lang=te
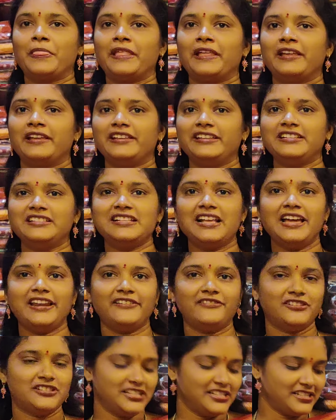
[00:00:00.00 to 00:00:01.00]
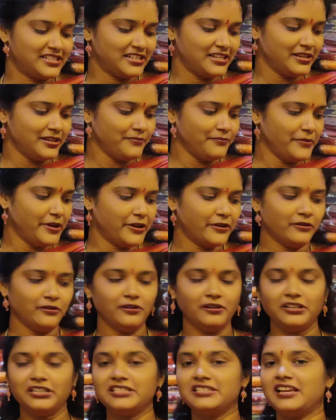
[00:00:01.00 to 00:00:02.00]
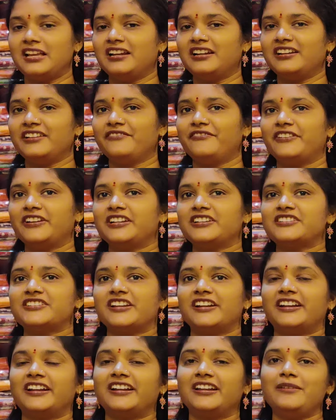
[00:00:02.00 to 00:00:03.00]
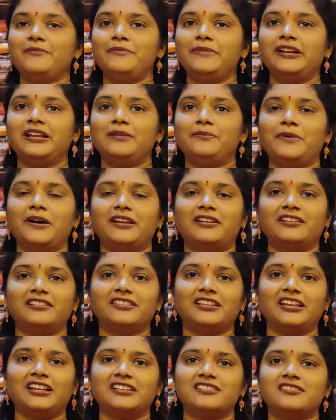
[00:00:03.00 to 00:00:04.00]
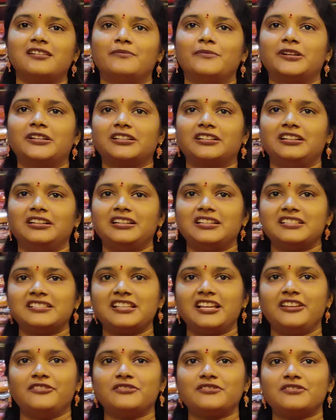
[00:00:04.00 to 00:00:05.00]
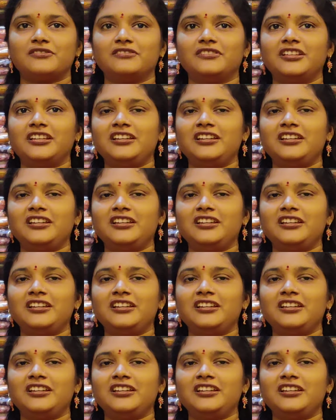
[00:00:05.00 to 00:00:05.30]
ఈ శారీ వచ్చేసి మెరూన్లోనే చాలా డిఫరెంట్ షేడ్ అండి మిడిల్ పార్ట్ అంతా ఇలా జామెట్రికల్ డిజైన్ వస్తుంది